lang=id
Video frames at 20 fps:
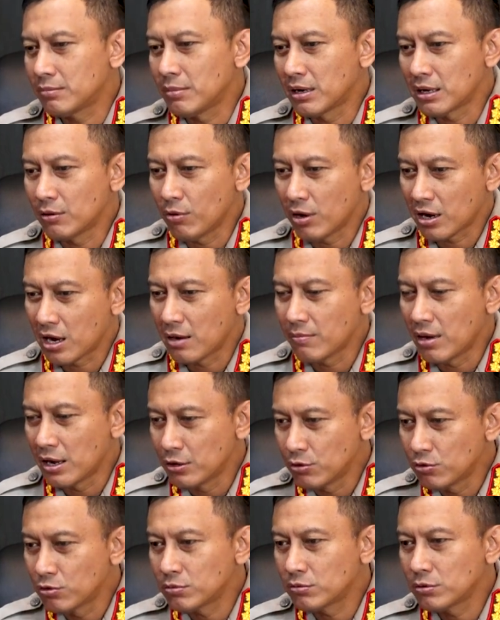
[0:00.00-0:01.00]
bagi warga
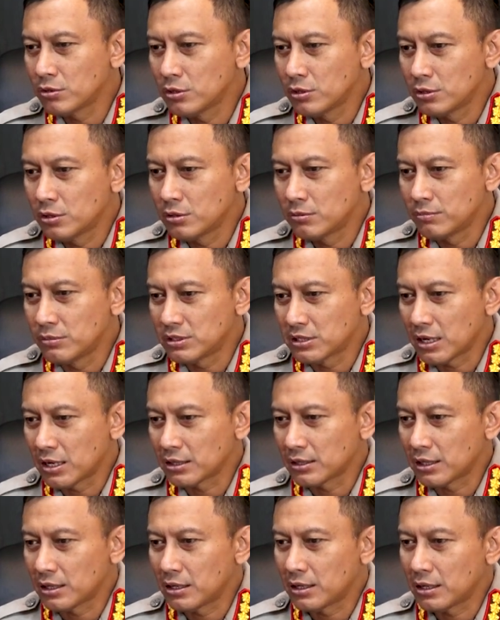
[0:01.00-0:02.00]
Bandung bisa
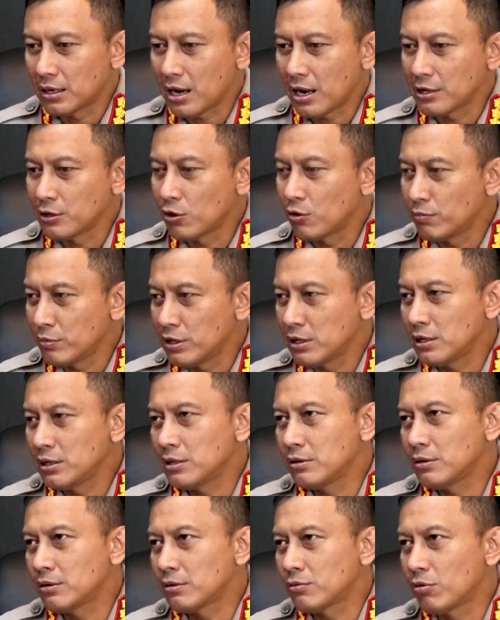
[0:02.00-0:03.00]

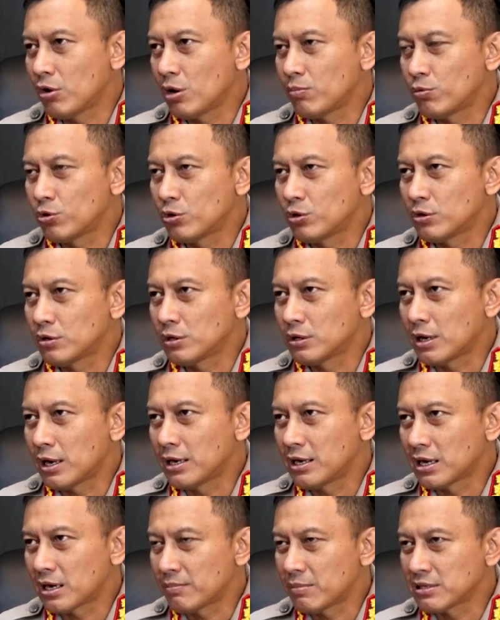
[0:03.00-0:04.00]
terayomi walaupun
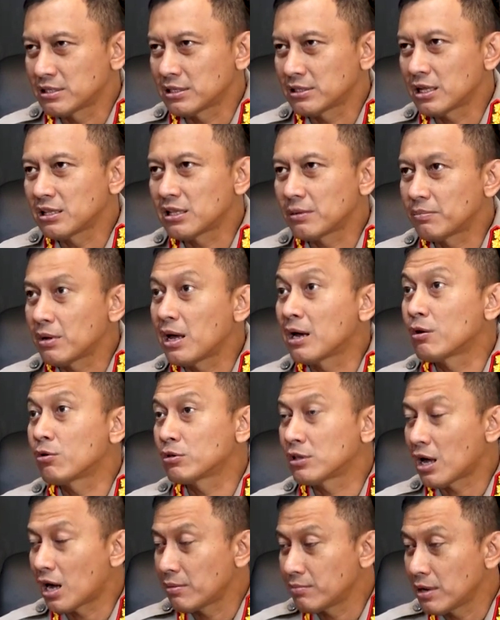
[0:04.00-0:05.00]
ada kemacetan tapi
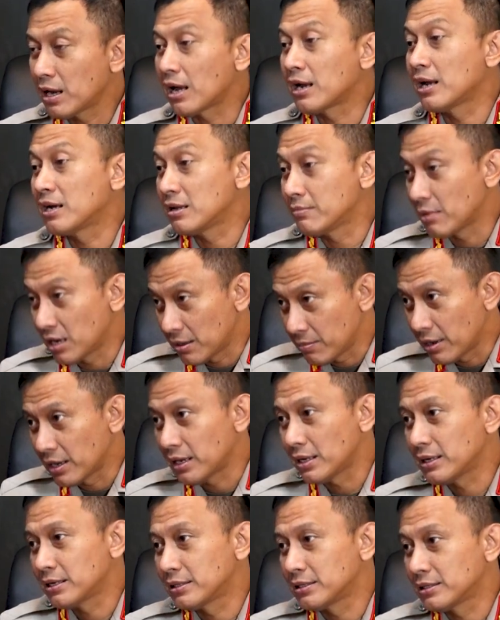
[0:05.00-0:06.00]
anggota kami akan ada di
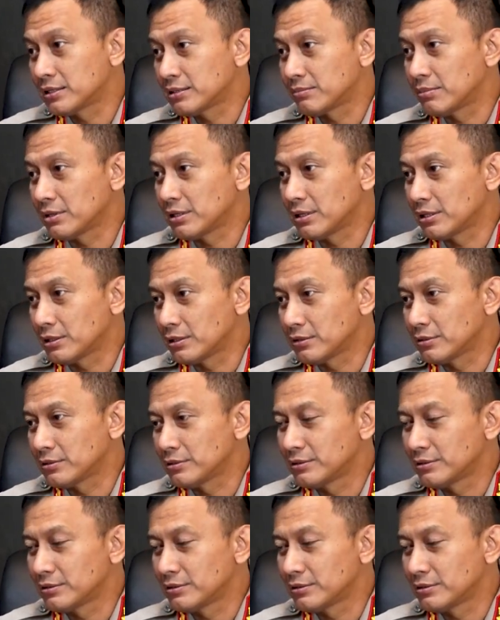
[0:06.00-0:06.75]
mana-mana. Ya.